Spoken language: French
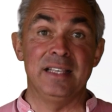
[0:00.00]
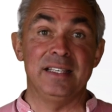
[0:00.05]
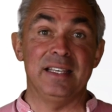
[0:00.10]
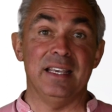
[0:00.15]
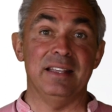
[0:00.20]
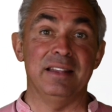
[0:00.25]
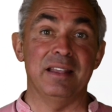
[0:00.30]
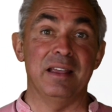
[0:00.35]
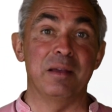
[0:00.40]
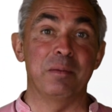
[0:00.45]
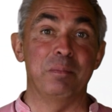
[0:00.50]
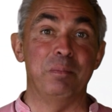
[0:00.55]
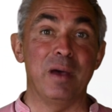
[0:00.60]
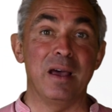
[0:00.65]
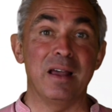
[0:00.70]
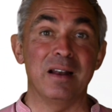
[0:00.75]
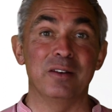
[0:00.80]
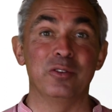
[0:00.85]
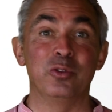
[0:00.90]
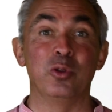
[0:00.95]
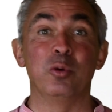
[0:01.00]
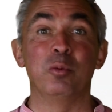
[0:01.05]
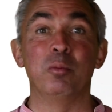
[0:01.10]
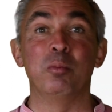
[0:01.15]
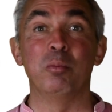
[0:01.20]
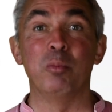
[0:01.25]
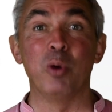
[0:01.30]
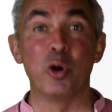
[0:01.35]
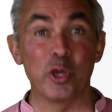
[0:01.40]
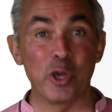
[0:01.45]
Certains parlent de
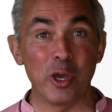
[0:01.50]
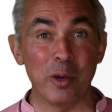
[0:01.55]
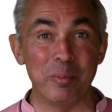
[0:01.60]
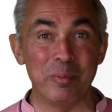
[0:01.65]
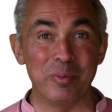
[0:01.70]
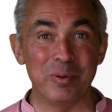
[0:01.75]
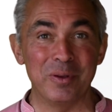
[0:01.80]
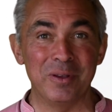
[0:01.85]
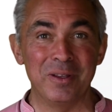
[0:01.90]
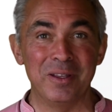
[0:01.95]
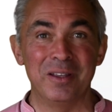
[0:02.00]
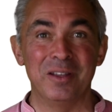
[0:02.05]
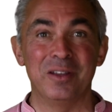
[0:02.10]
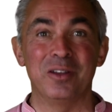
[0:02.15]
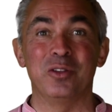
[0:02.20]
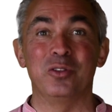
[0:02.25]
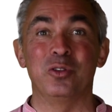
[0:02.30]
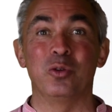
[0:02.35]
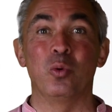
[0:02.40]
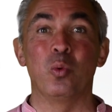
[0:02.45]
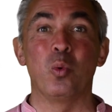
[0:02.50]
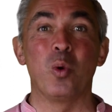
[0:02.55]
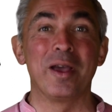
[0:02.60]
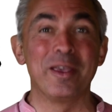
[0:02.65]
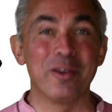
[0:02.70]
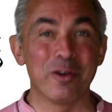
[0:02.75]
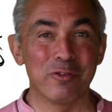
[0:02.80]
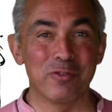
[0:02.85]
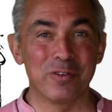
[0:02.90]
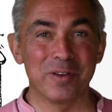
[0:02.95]
mock-up, de
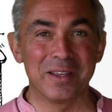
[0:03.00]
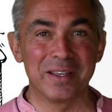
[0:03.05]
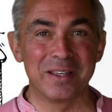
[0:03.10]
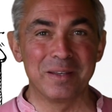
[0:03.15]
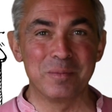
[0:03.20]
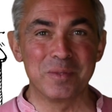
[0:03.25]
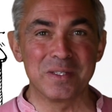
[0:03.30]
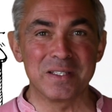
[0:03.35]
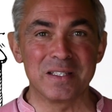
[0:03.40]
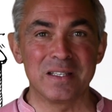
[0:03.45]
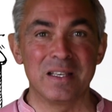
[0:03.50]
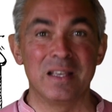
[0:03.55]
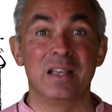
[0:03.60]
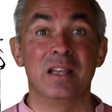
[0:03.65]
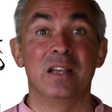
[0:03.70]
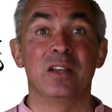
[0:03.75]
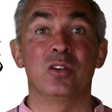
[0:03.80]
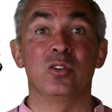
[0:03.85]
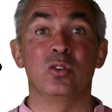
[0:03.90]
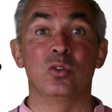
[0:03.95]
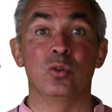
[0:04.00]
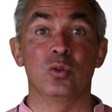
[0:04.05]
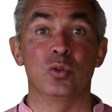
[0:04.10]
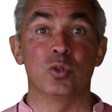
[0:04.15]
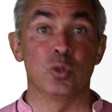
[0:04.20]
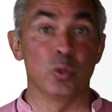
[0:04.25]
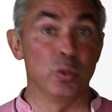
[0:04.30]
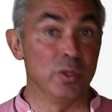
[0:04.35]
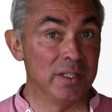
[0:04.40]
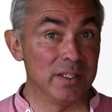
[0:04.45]
wireframes, de
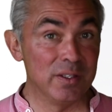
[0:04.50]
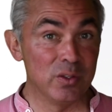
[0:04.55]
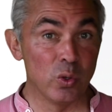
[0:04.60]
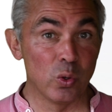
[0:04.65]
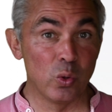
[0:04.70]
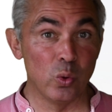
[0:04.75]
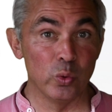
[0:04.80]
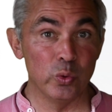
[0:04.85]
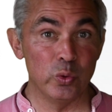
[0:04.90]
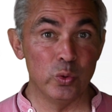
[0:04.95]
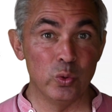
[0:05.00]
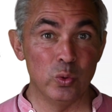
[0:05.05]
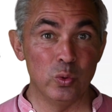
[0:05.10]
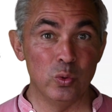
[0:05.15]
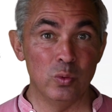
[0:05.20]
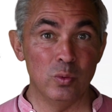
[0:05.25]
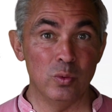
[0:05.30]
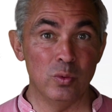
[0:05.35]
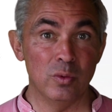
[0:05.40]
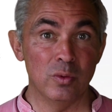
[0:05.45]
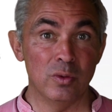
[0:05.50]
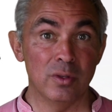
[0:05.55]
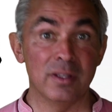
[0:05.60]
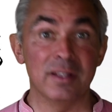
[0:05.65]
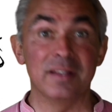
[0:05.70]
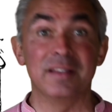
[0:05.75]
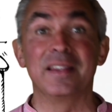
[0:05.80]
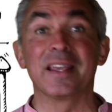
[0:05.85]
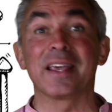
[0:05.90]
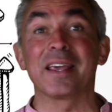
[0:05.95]
zoning de contenu,
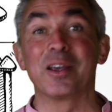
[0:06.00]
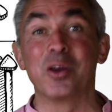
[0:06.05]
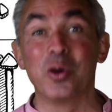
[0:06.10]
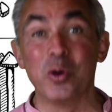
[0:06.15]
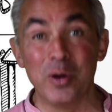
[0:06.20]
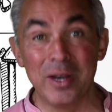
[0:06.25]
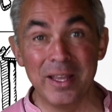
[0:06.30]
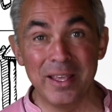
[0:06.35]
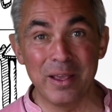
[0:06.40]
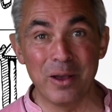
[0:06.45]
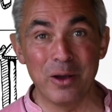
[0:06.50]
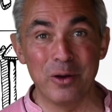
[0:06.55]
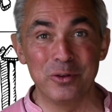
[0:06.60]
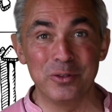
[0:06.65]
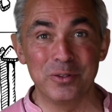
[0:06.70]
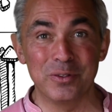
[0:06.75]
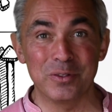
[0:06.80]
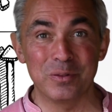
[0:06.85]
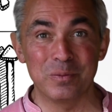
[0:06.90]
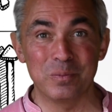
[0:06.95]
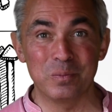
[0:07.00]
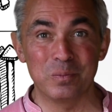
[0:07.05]
d'ergo layout.